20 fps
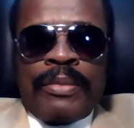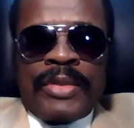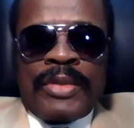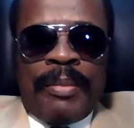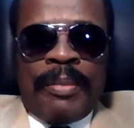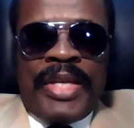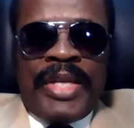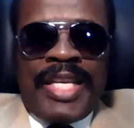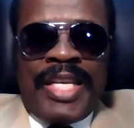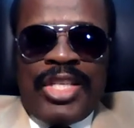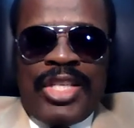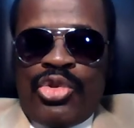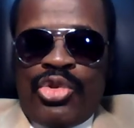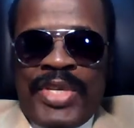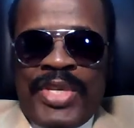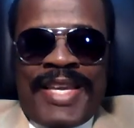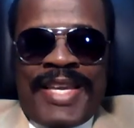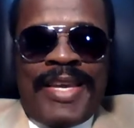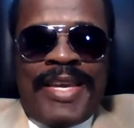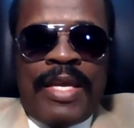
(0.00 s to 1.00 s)
bien
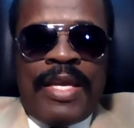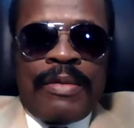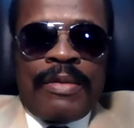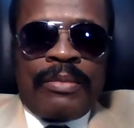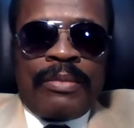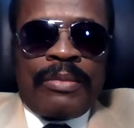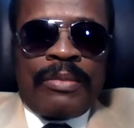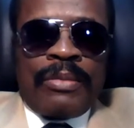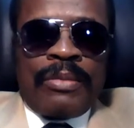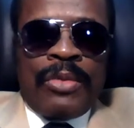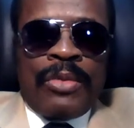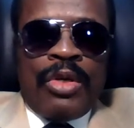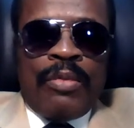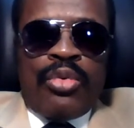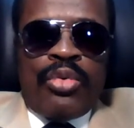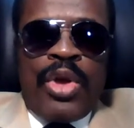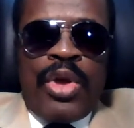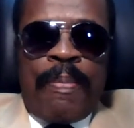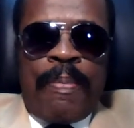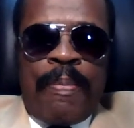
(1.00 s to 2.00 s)
éduquer,
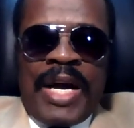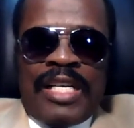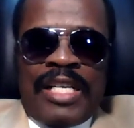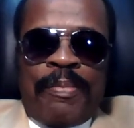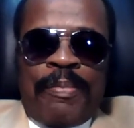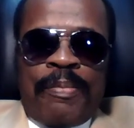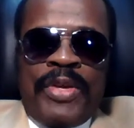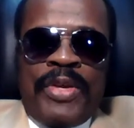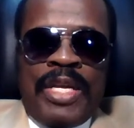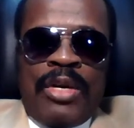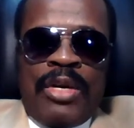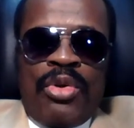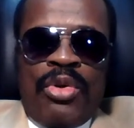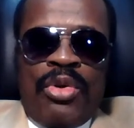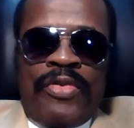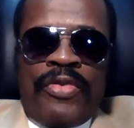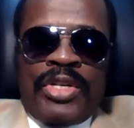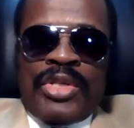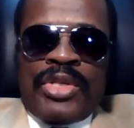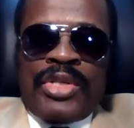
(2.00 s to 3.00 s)
pour éparpiller
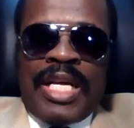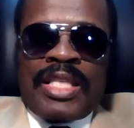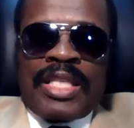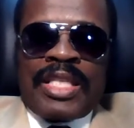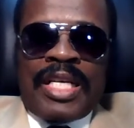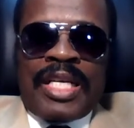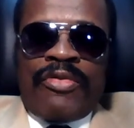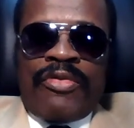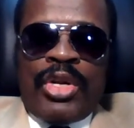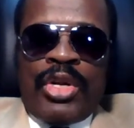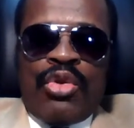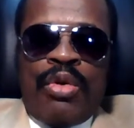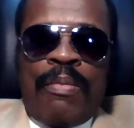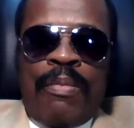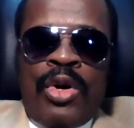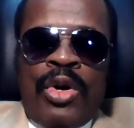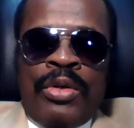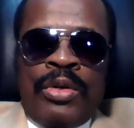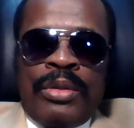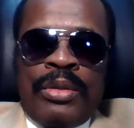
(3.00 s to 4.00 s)
l'Évangile à travers le
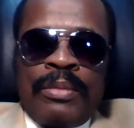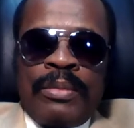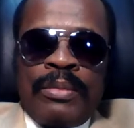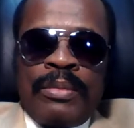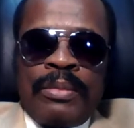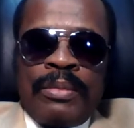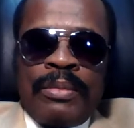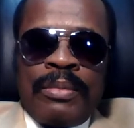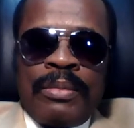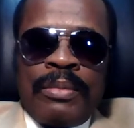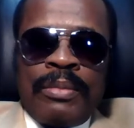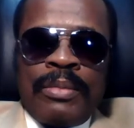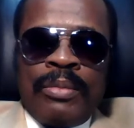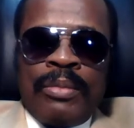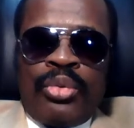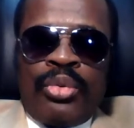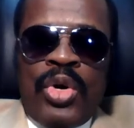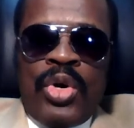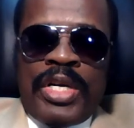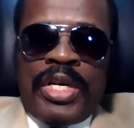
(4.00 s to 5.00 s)
monde,
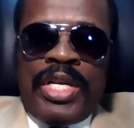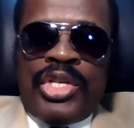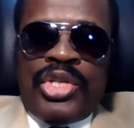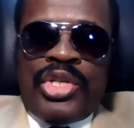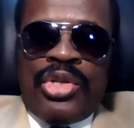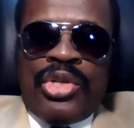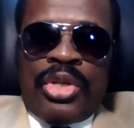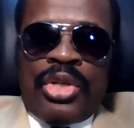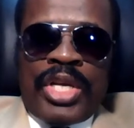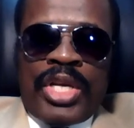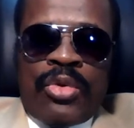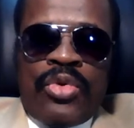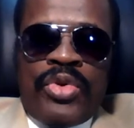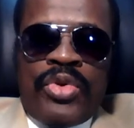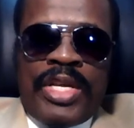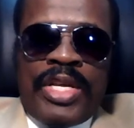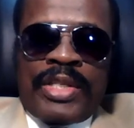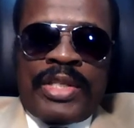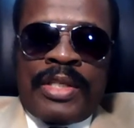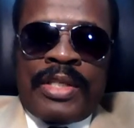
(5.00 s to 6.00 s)
pour enrichir notre
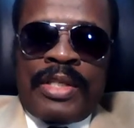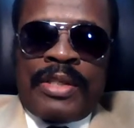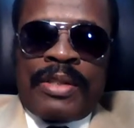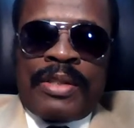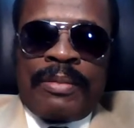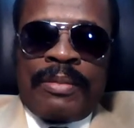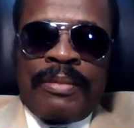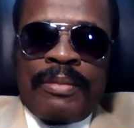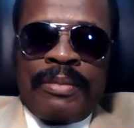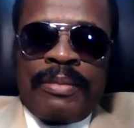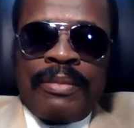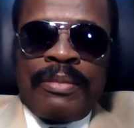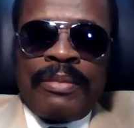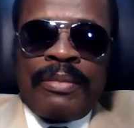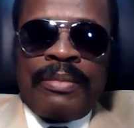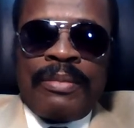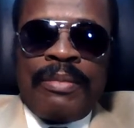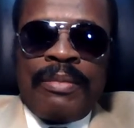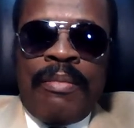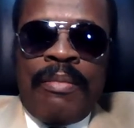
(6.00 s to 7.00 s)
connaissance.
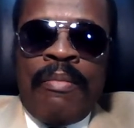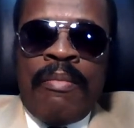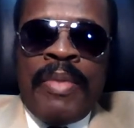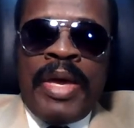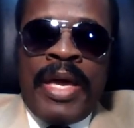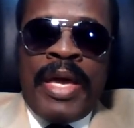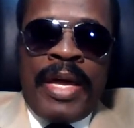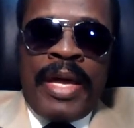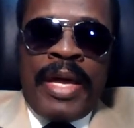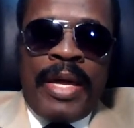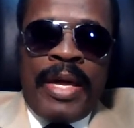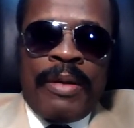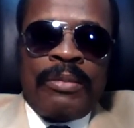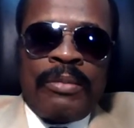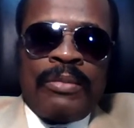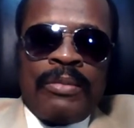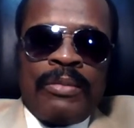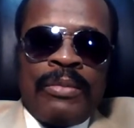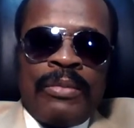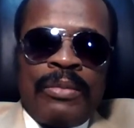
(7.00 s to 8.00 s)
Mais
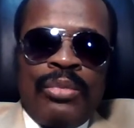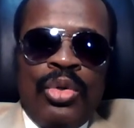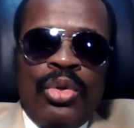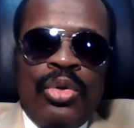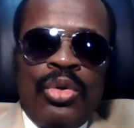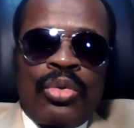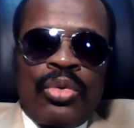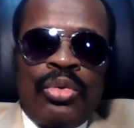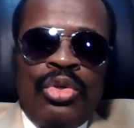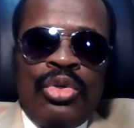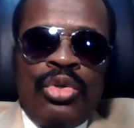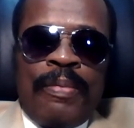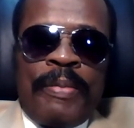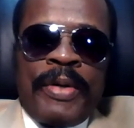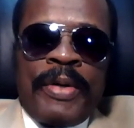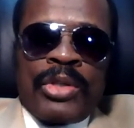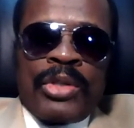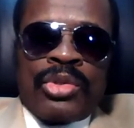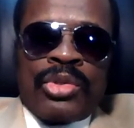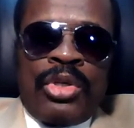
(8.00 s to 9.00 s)
Beaucoup de
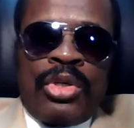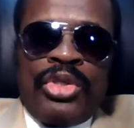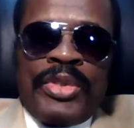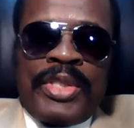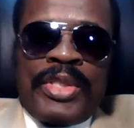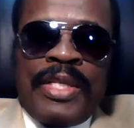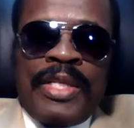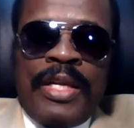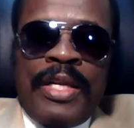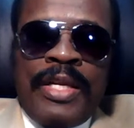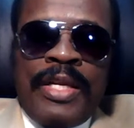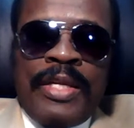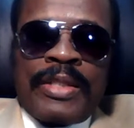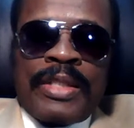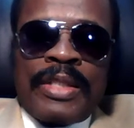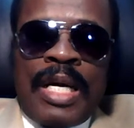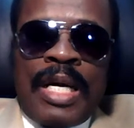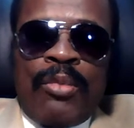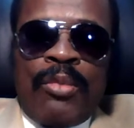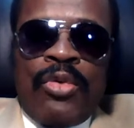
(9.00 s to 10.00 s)
personnes l'utilisent
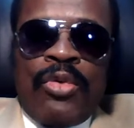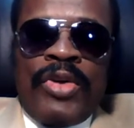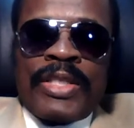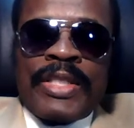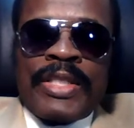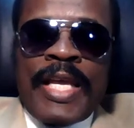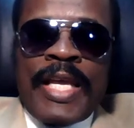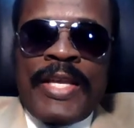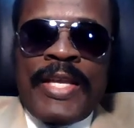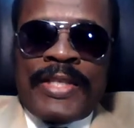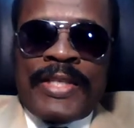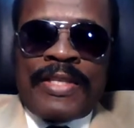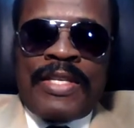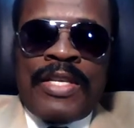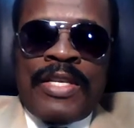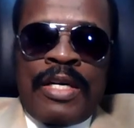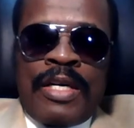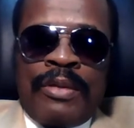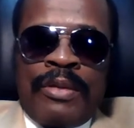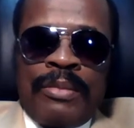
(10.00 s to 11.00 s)
à mauvais
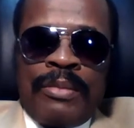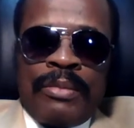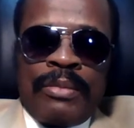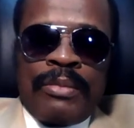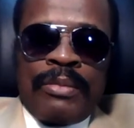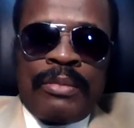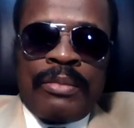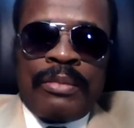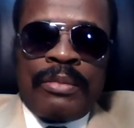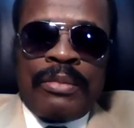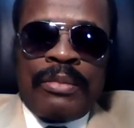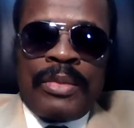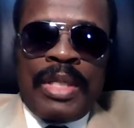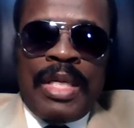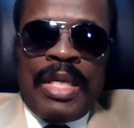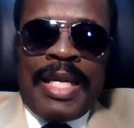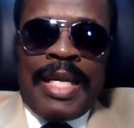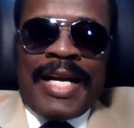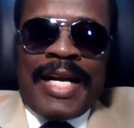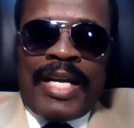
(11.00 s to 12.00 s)
escient.
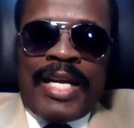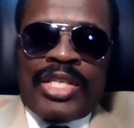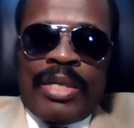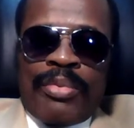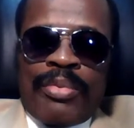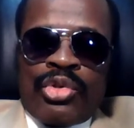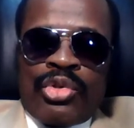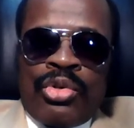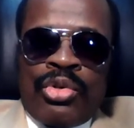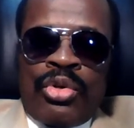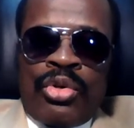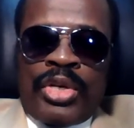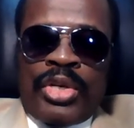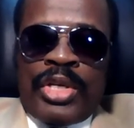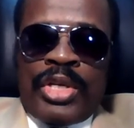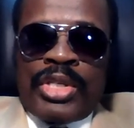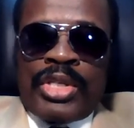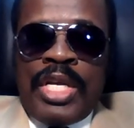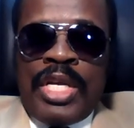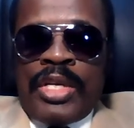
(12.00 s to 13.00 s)
La réception que,
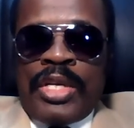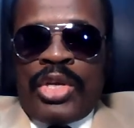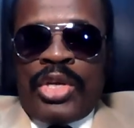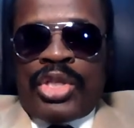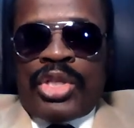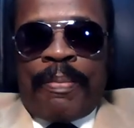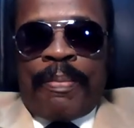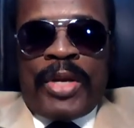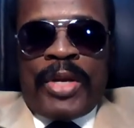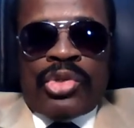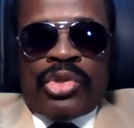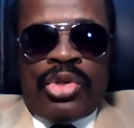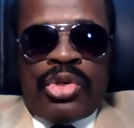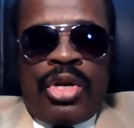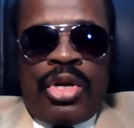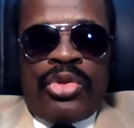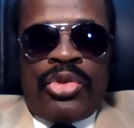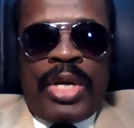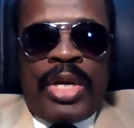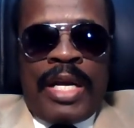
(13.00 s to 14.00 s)
ces
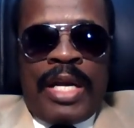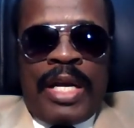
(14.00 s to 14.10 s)
personnes donnent à